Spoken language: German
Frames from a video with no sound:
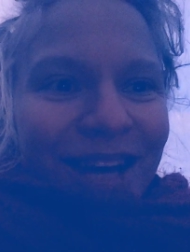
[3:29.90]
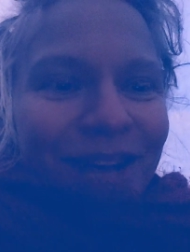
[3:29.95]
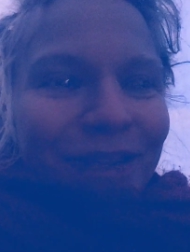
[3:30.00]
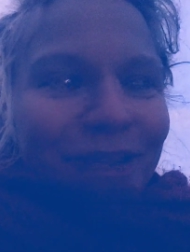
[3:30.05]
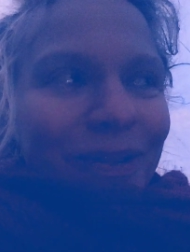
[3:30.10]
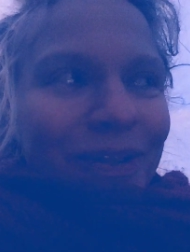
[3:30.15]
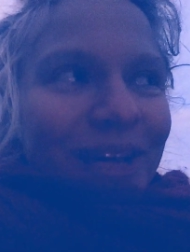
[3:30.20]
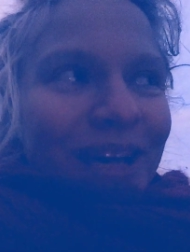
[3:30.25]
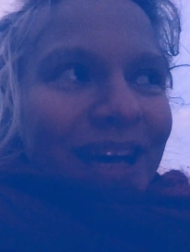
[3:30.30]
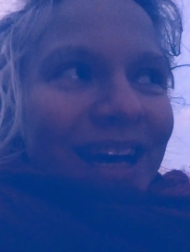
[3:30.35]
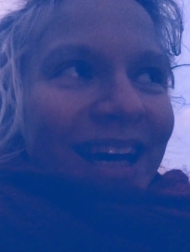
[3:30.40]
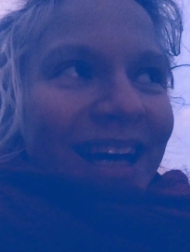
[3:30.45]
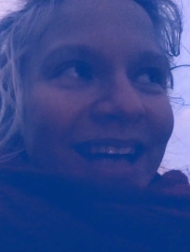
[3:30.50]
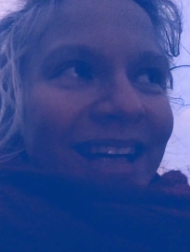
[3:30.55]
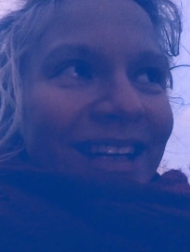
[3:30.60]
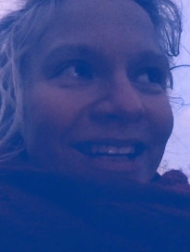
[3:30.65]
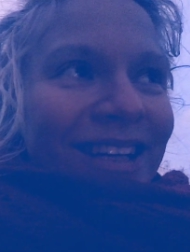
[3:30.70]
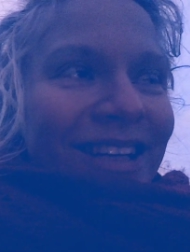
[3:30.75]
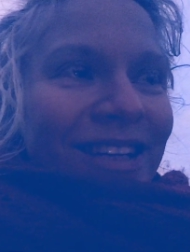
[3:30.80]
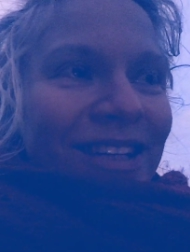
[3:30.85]
oder
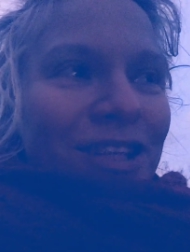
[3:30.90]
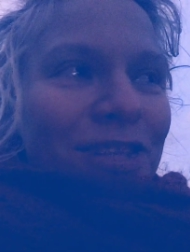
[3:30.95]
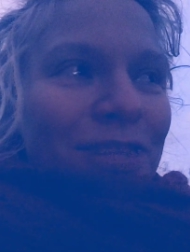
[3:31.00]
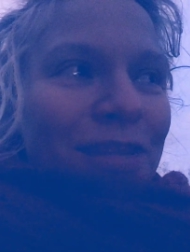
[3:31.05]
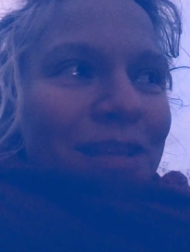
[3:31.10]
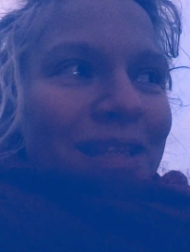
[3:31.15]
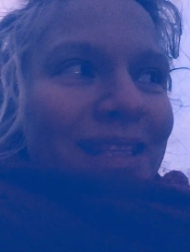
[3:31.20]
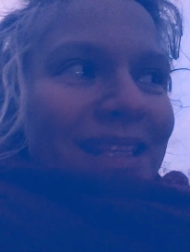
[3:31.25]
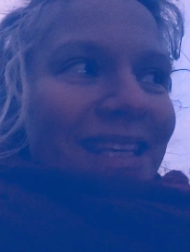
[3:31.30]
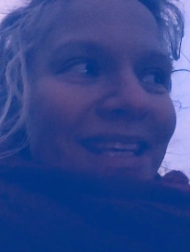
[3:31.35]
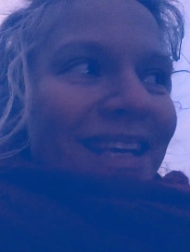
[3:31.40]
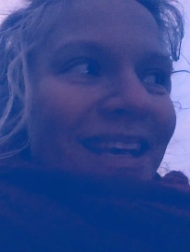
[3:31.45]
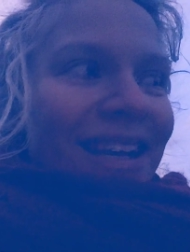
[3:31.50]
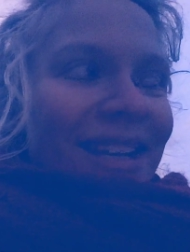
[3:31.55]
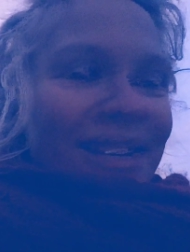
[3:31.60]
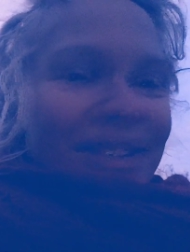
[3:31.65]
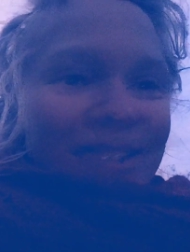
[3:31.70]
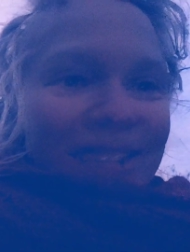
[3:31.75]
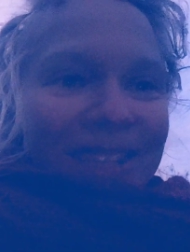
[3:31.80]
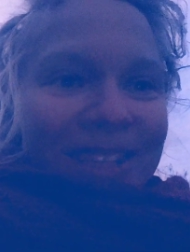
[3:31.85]
einen
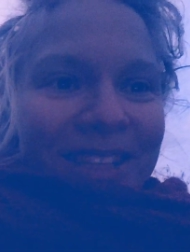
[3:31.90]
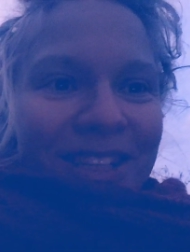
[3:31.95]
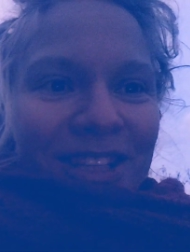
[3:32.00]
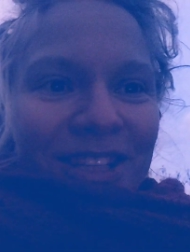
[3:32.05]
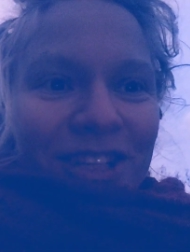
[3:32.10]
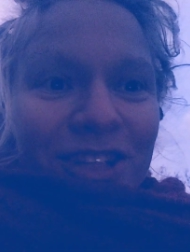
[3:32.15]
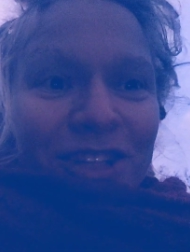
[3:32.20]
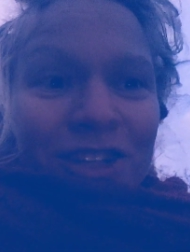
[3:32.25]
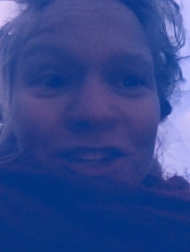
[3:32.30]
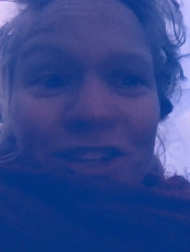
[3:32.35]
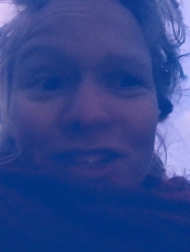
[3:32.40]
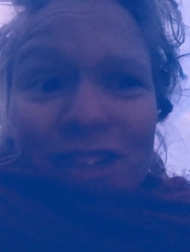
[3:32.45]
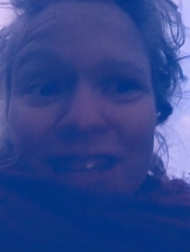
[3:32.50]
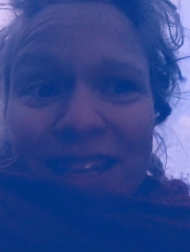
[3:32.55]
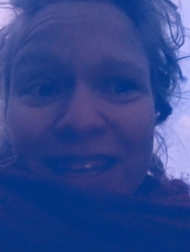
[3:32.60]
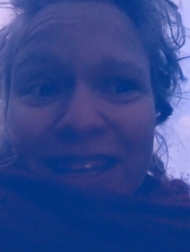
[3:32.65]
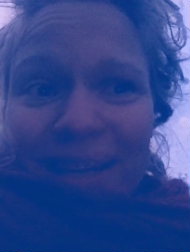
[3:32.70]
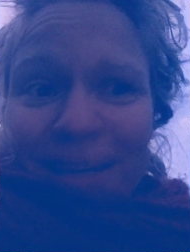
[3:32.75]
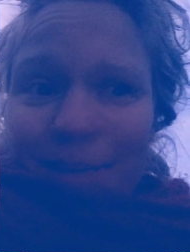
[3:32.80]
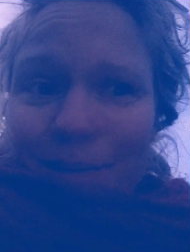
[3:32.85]
Spaziergang durch den
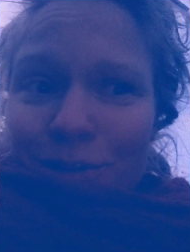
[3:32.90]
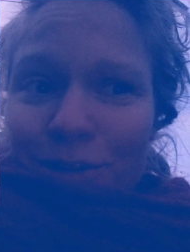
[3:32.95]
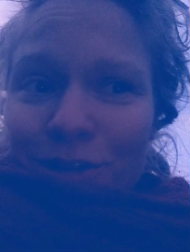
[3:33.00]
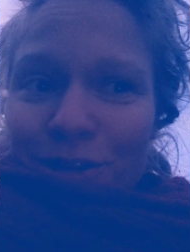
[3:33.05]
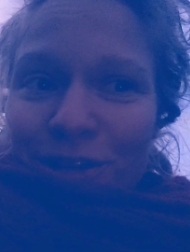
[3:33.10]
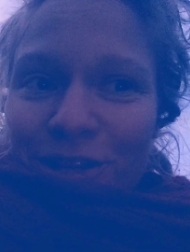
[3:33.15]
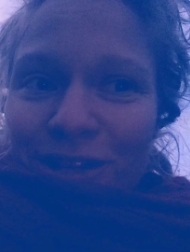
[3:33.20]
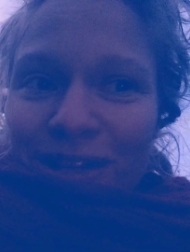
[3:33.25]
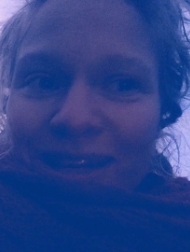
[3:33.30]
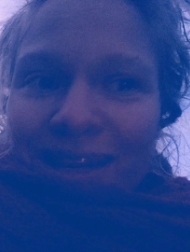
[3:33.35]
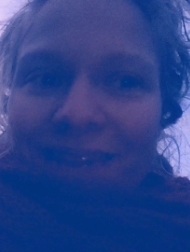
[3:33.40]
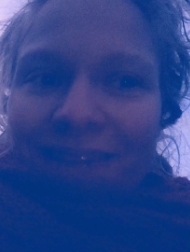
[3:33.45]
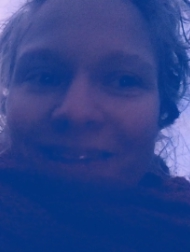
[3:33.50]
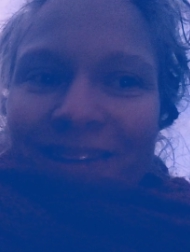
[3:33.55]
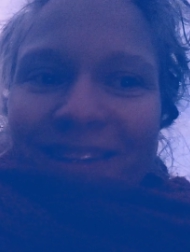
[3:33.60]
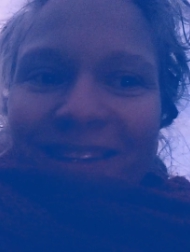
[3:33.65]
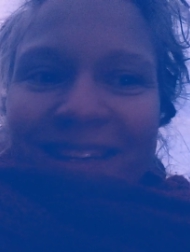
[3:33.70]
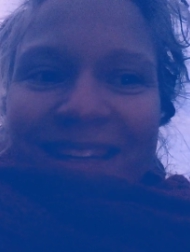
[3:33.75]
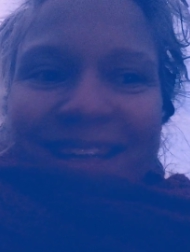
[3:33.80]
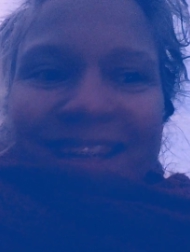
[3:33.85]
Schnee. Gibt es schon Schnee in
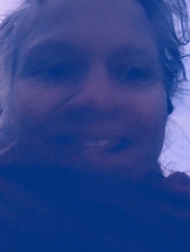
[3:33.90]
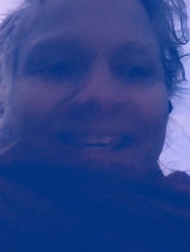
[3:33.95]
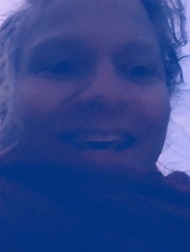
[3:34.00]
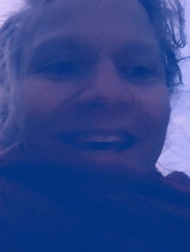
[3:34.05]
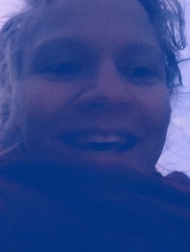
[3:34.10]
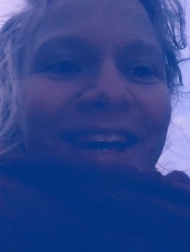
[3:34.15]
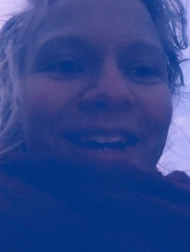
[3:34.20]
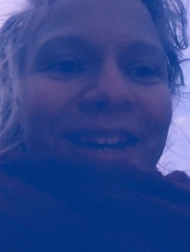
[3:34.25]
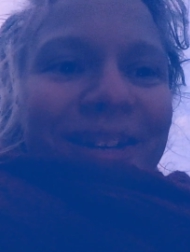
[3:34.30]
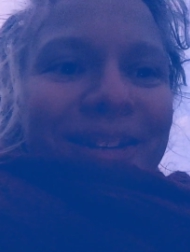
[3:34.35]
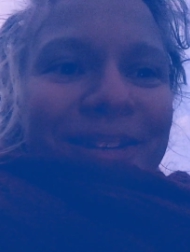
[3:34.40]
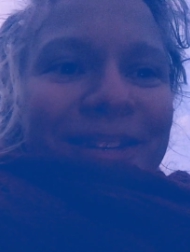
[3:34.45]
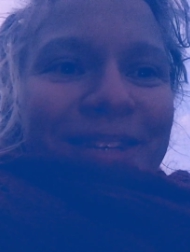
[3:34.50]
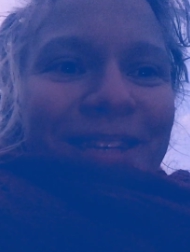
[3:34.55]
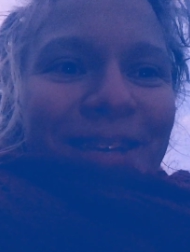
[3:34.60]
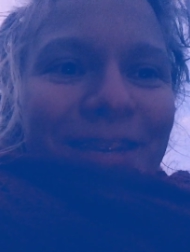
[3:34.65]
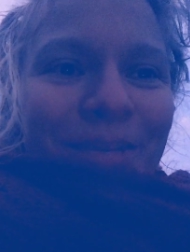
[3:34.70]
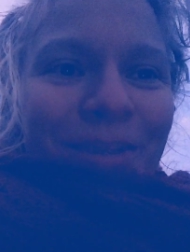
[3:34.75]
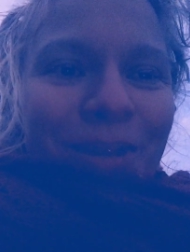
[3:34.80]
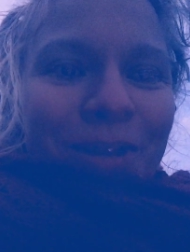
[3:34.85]
Deutschland? Und
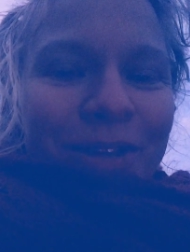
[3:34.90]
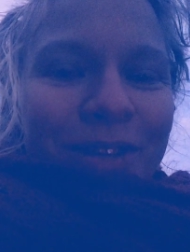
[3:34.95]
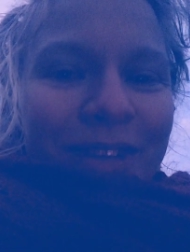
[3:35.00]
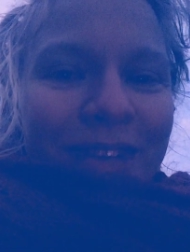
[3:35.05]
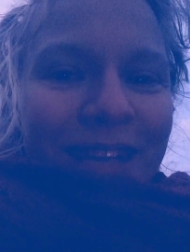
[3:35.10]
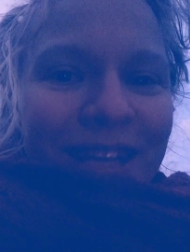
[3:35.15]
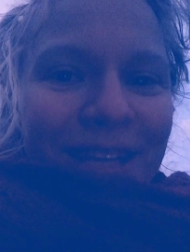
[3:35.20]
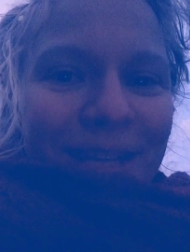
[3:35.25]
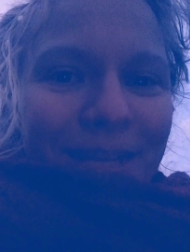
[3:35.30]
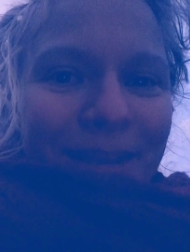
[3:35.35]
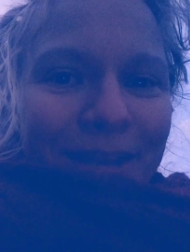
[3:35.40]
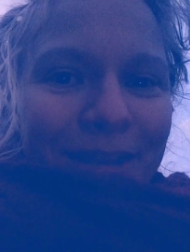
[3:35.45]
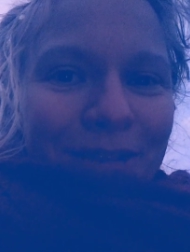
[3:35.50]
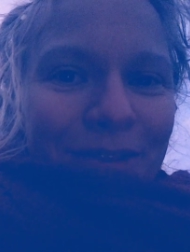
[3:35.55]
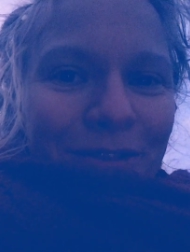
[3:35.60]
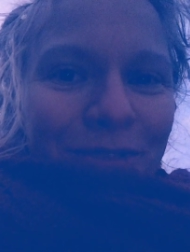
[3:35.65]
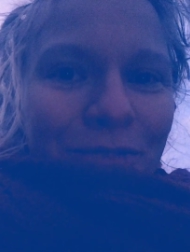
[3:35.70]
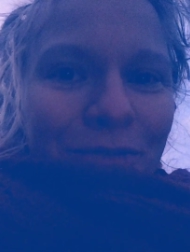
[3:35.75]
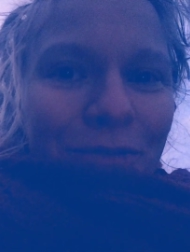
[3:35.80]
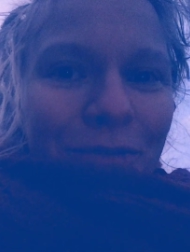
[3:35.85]
ähm, könnt euch jetzt schon mal einen
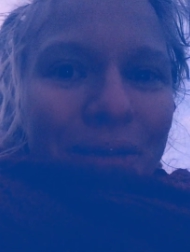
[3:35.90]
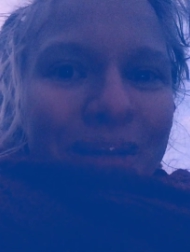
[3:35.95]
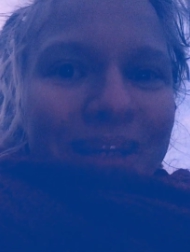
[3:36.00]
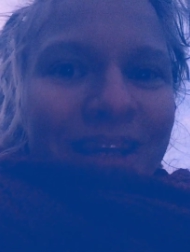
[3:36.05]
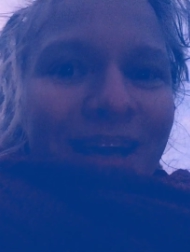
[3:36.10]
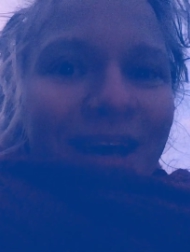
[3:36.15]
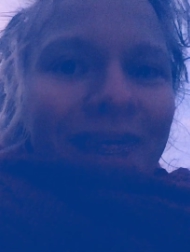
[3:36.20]
schönen Moment